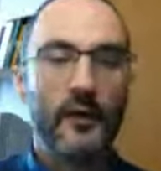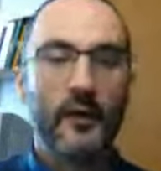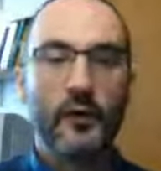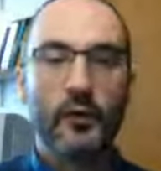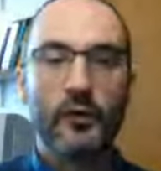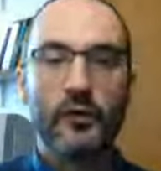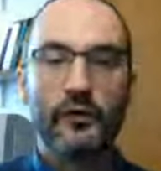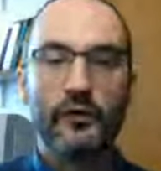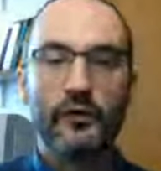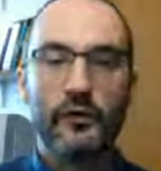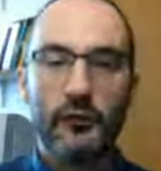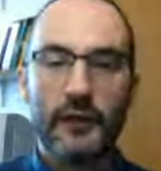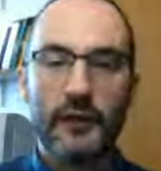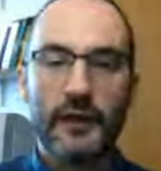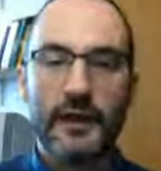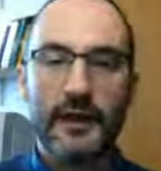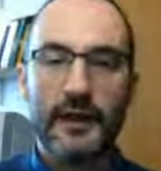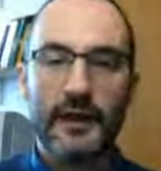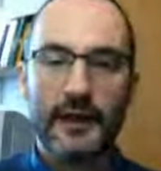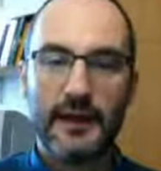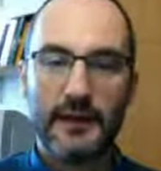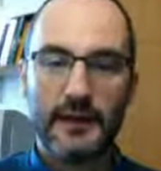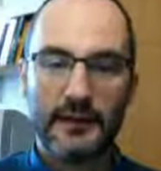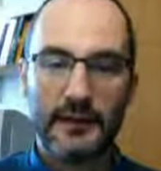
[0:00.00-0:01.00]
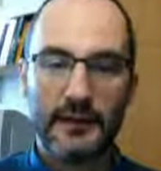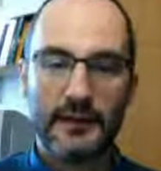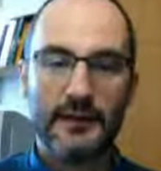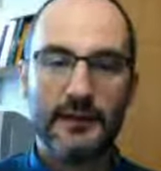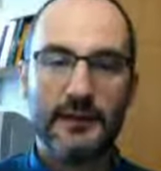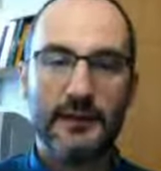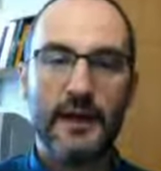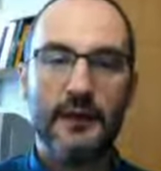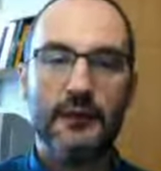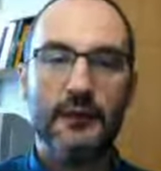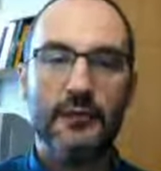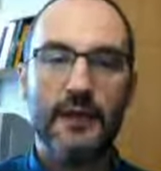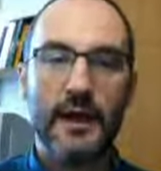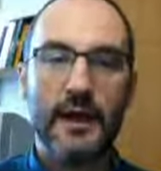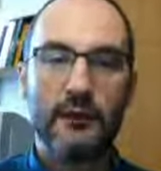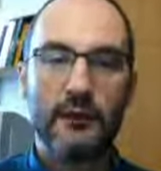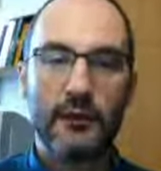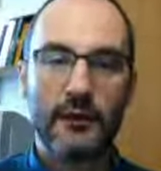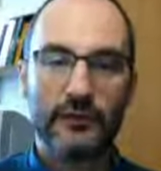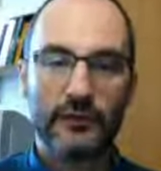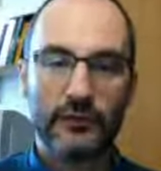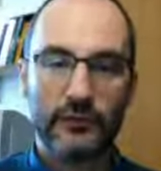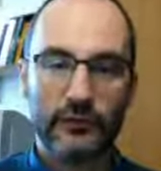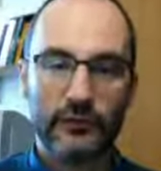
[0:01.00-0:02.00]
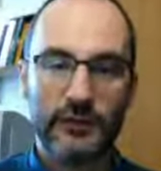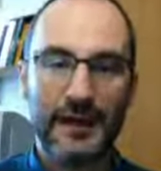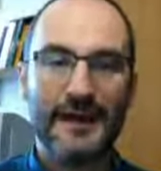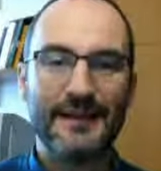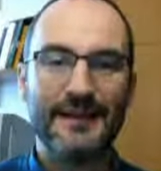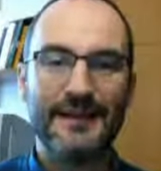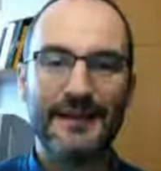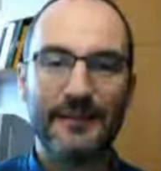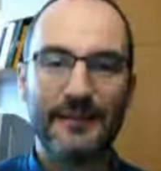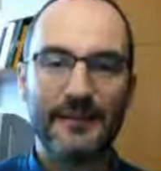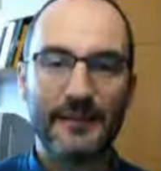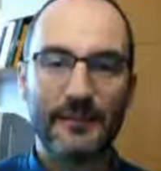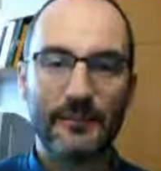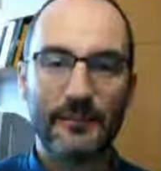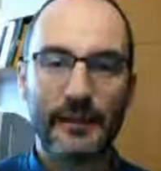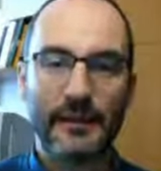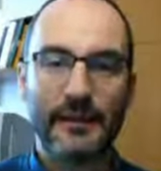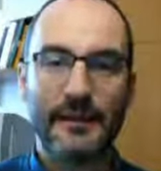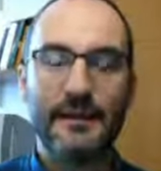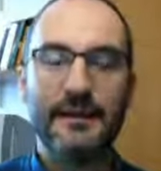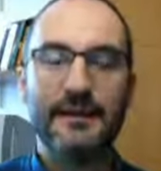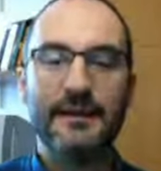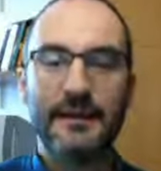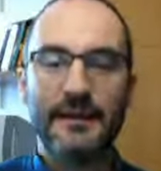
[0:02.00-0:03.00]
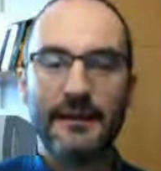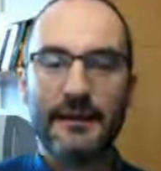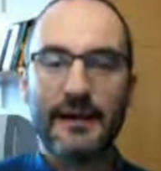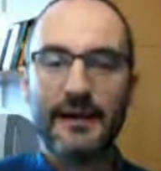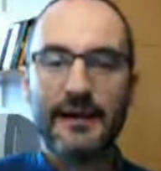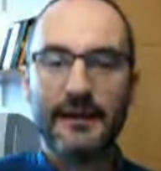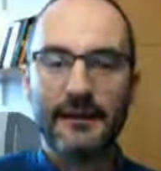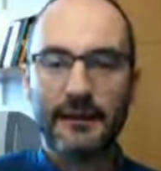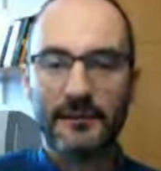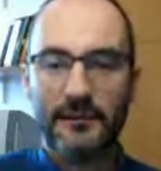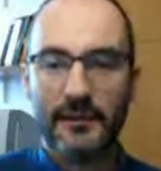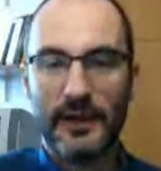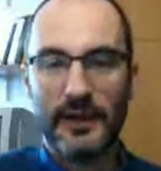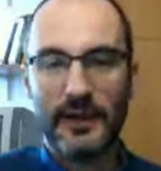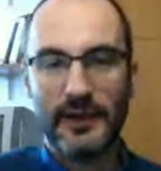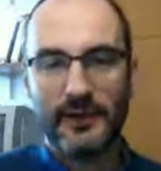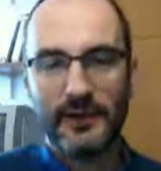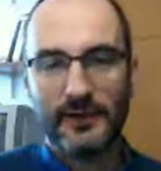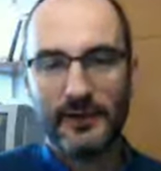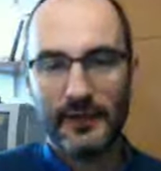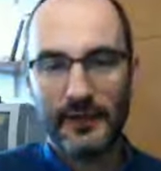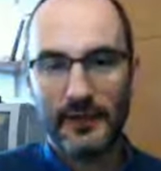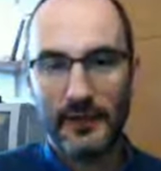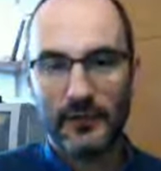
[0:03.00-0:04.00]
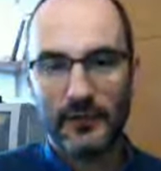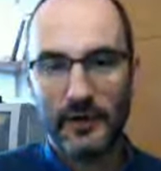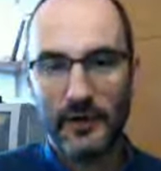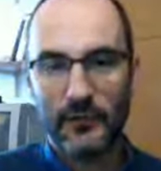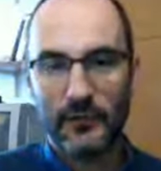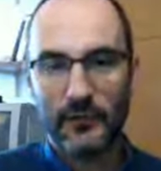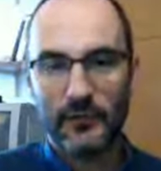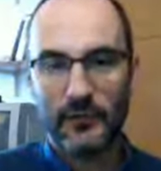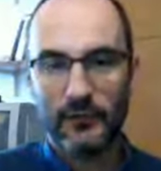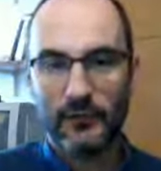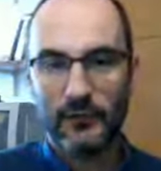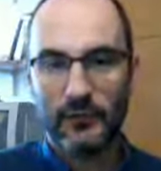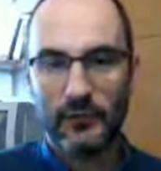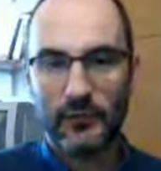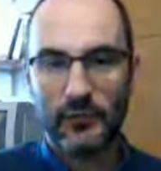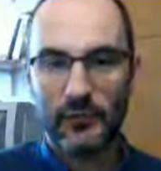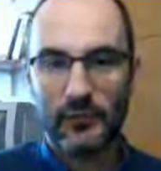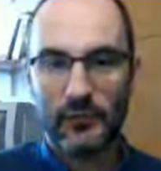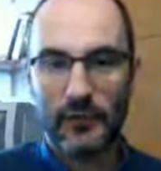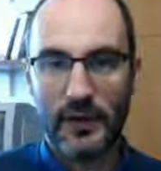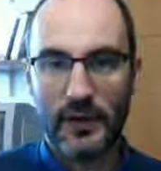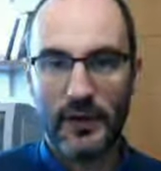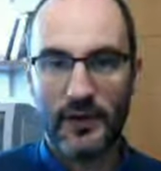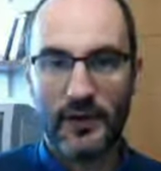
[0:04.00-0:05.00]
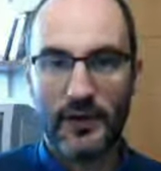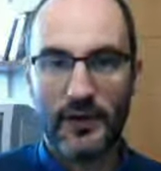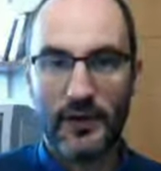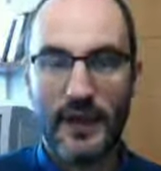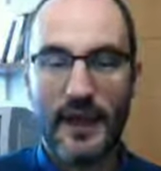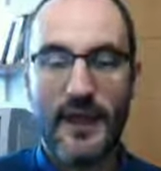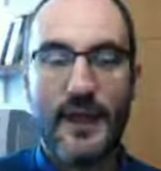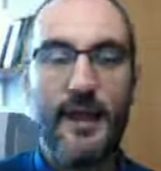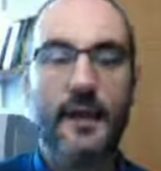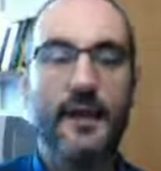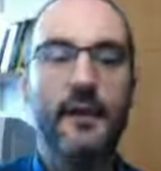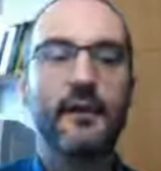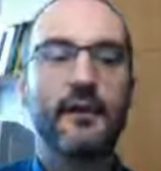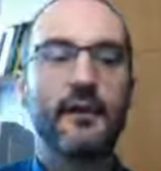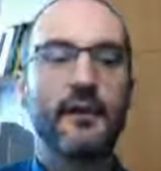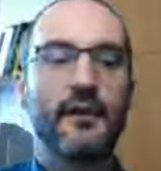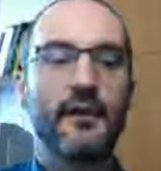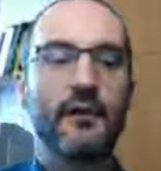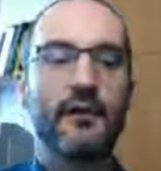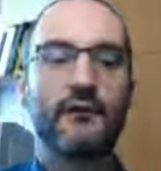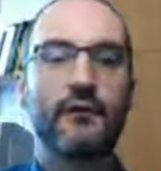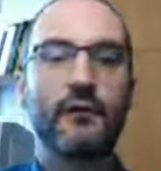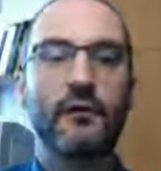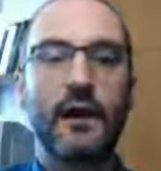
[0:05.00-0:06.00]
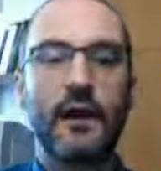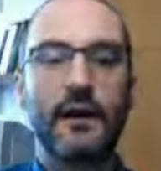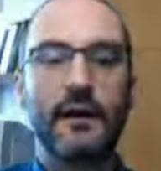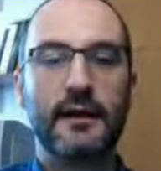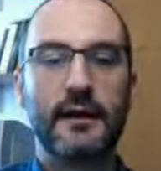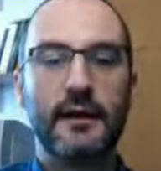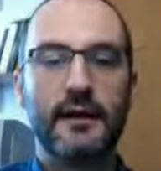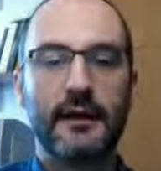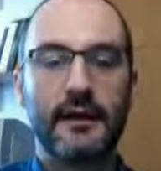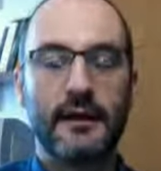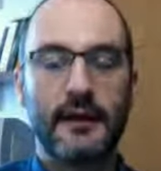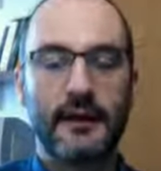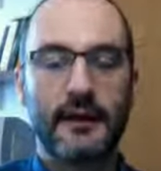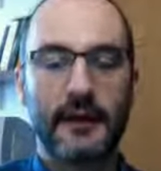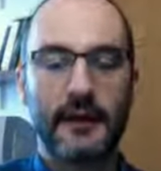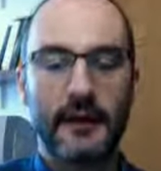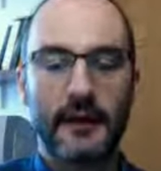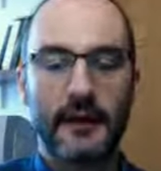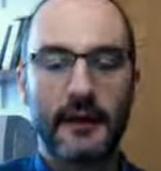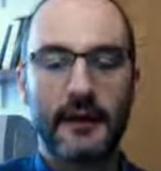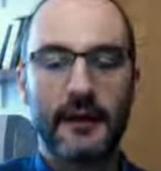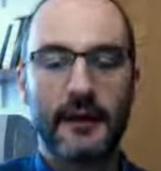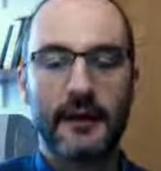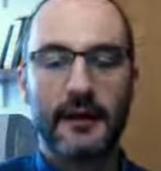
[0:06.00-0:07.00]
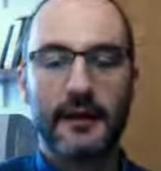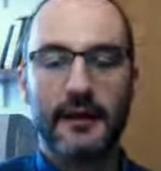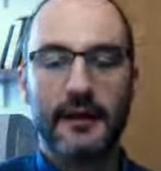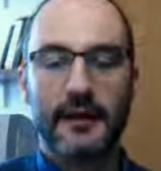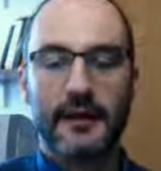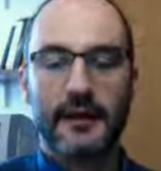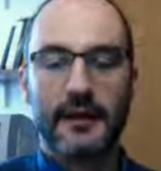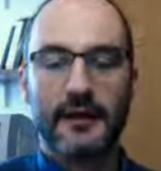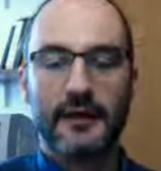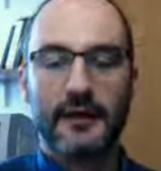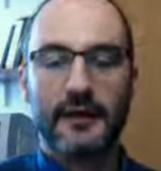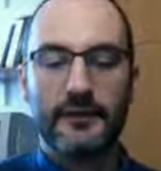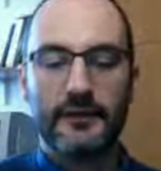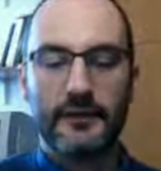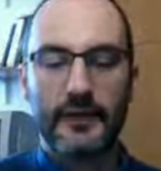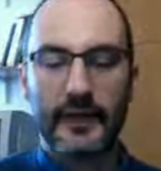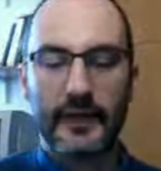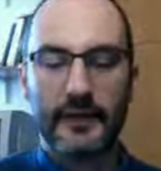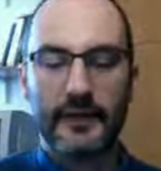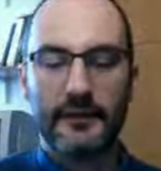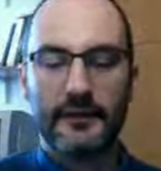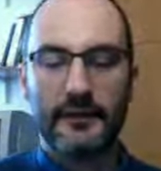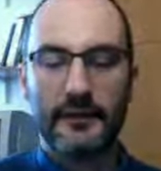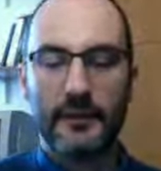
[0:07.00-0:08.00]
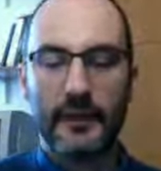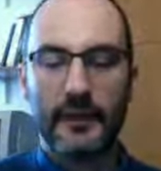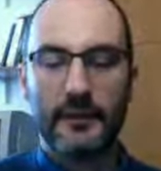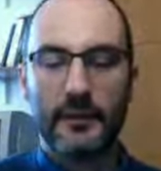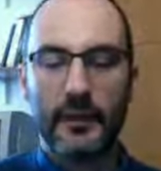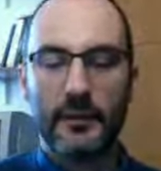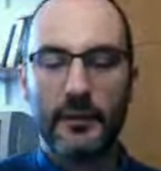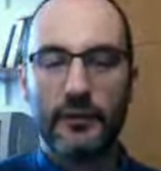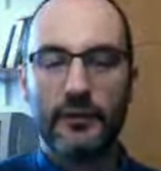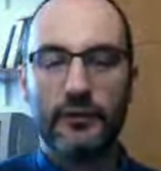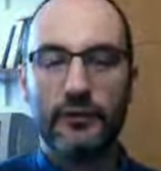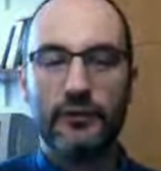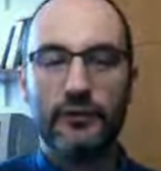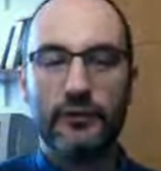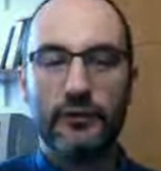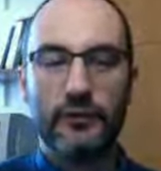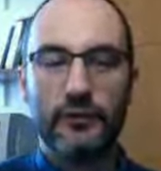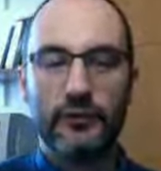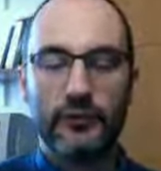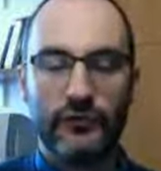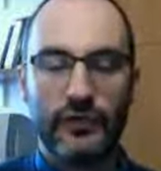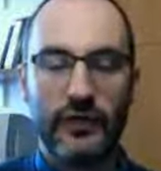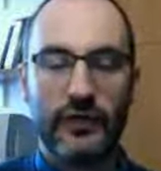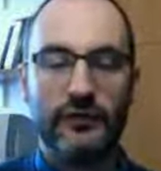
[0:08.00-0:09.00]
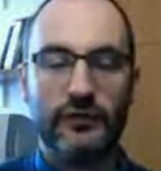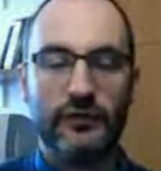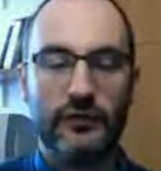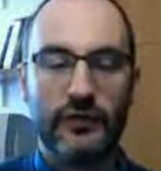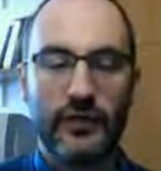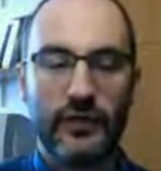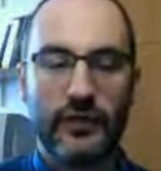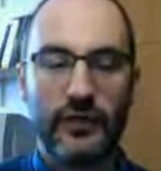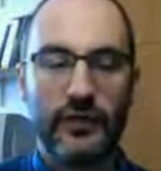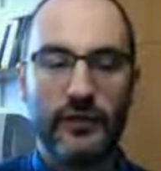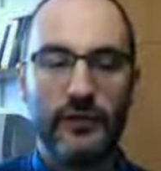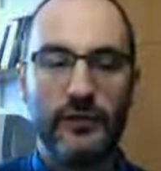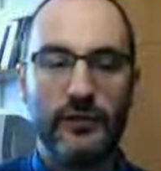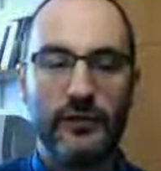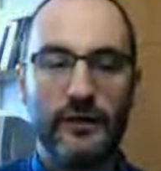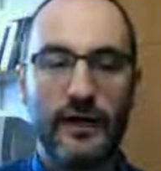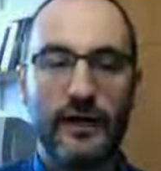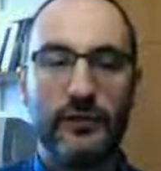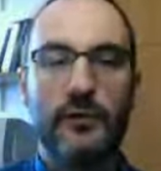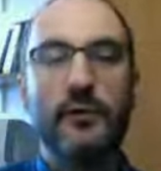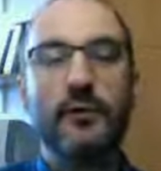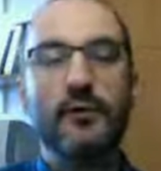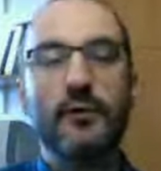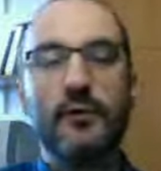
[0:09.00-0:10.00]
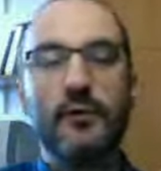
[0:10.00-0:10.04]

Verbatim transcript: Questo vuol dire che l'identità non è una sostanza indipendente dalle esperienze che abbiamo avuto e vuol anche dire che le esperienze che abbiamo avuto, se non ce le ricordiamo,